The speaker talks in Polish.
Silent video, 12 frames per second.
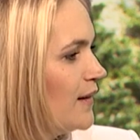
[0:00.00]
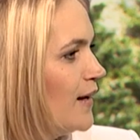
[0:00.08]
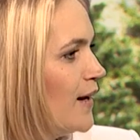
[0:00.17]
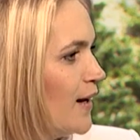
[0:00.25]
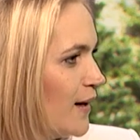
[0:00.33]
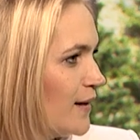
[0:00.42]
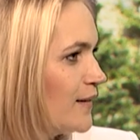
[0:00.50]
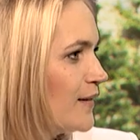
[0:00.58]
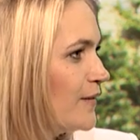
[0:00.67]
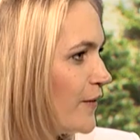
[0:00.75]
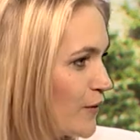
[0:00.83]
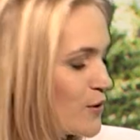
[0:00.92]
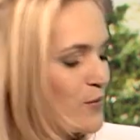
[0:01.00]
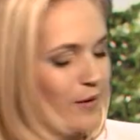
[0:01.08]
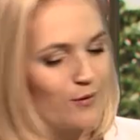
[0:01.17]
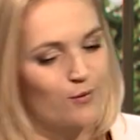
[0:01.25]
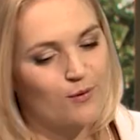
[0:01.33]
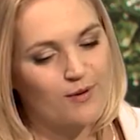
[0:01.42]
Na przykład, e, tak. We no.
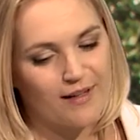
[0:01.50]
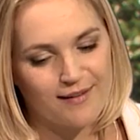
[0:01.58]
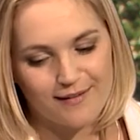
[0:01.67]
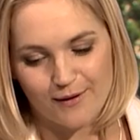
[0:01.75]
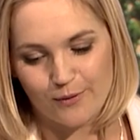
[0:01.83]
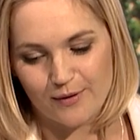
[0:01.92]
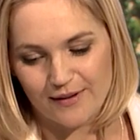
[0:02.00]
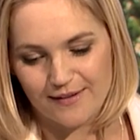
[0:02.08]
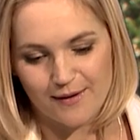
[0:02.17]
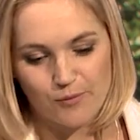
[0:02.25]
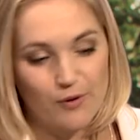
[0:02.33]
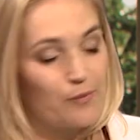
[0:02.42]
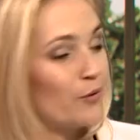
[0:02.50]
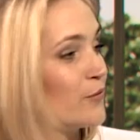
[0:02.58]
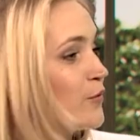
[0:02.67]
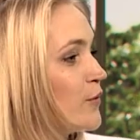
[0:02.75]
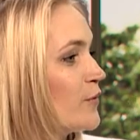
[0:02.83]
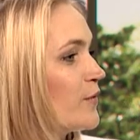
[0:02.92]
Wrocławiu. No. Tutaj akurat na moim
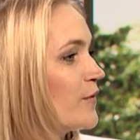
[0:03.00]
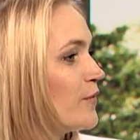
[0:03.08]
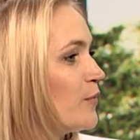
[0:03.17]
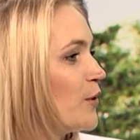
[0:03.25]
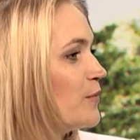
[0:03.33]
podwórku, w mm.